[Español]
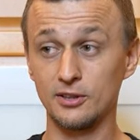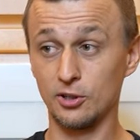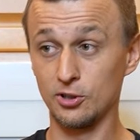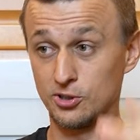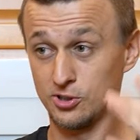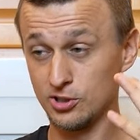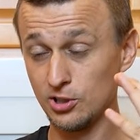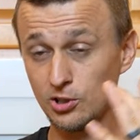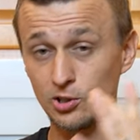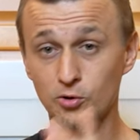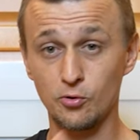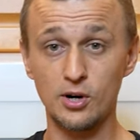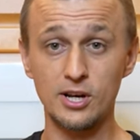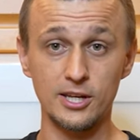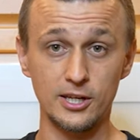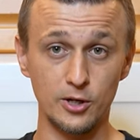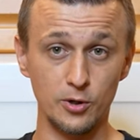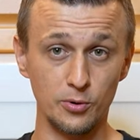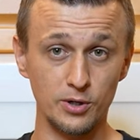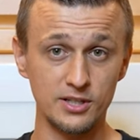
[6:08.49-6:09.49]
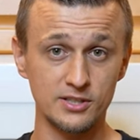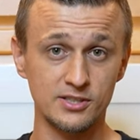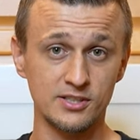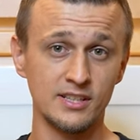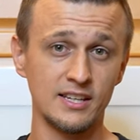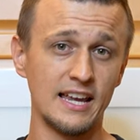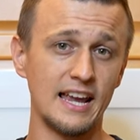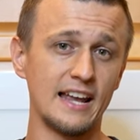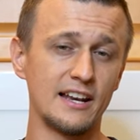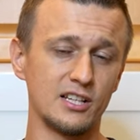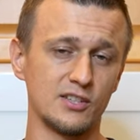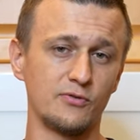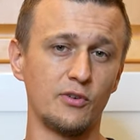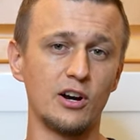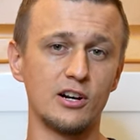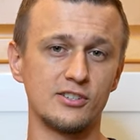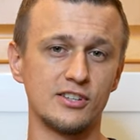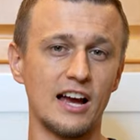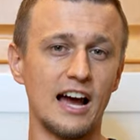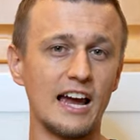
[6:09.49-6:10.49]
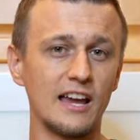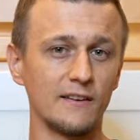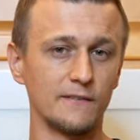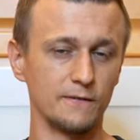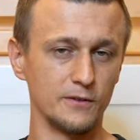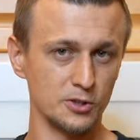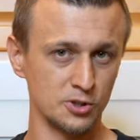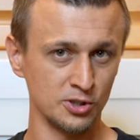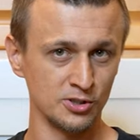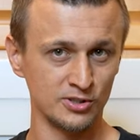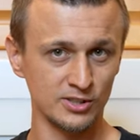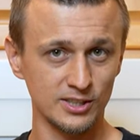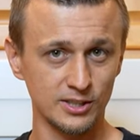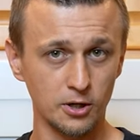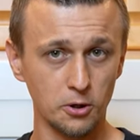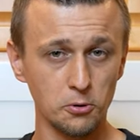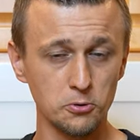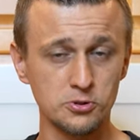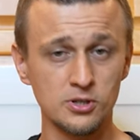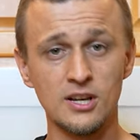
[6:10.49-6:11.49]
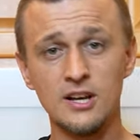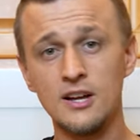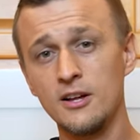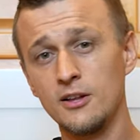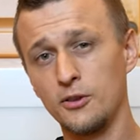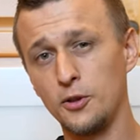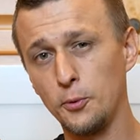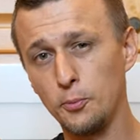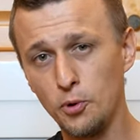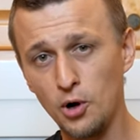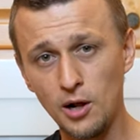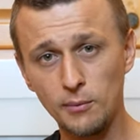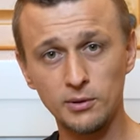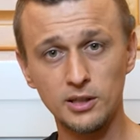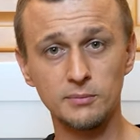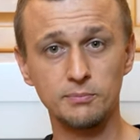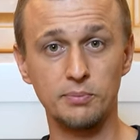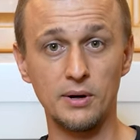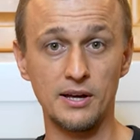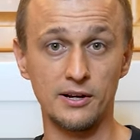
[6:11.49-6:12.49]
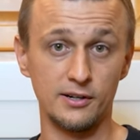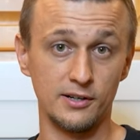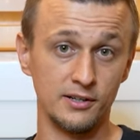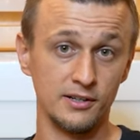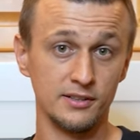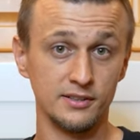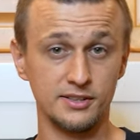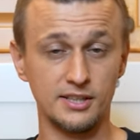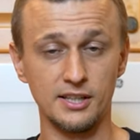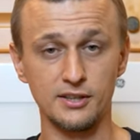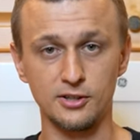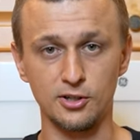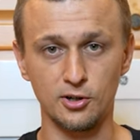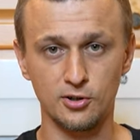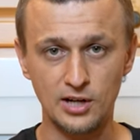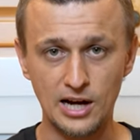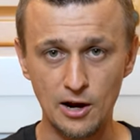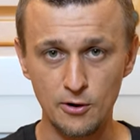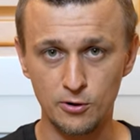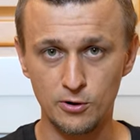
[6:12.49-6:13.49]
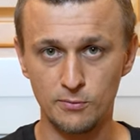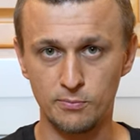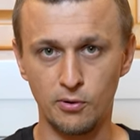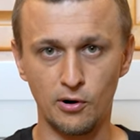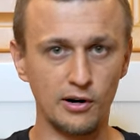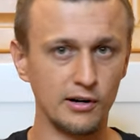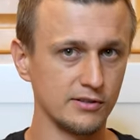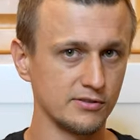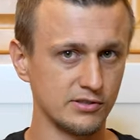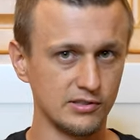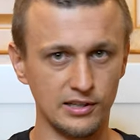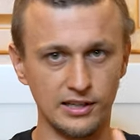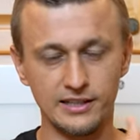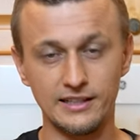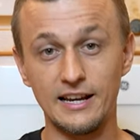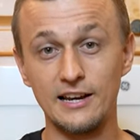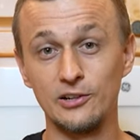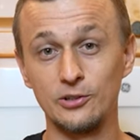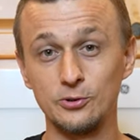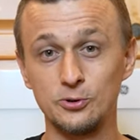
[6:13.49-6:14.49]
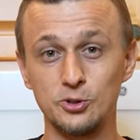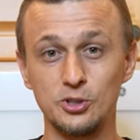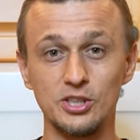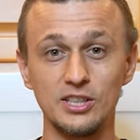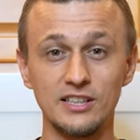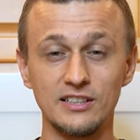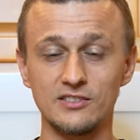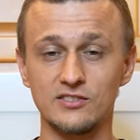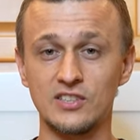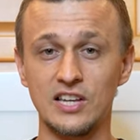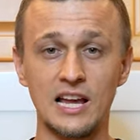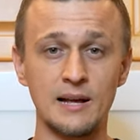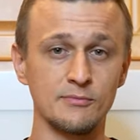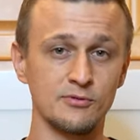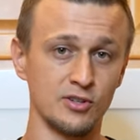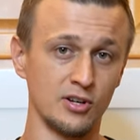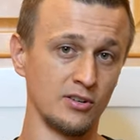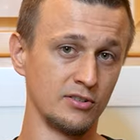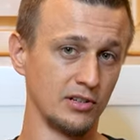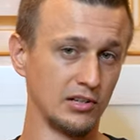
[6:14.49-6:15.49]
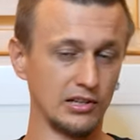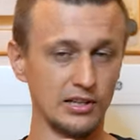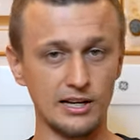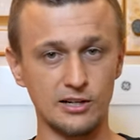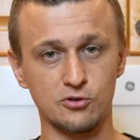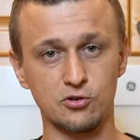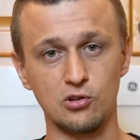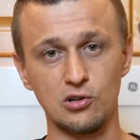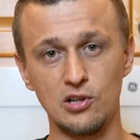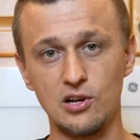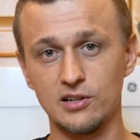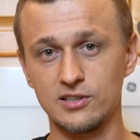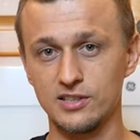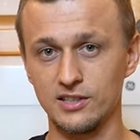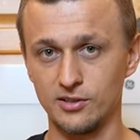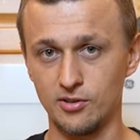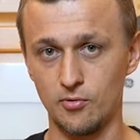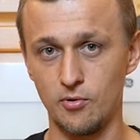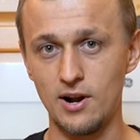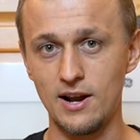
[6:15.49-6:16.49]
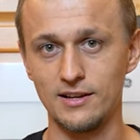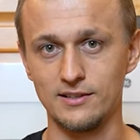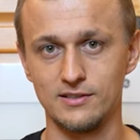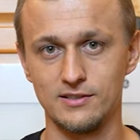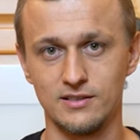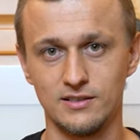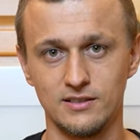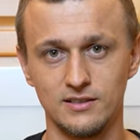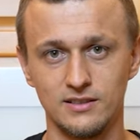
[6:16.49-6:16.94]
Es decir, siguen siendo unas unidades increíbles. En cuanto al tema de la alta eficiencia, probablemente son mejores que sus pares como LG, Samsung, Electrolux y el resto.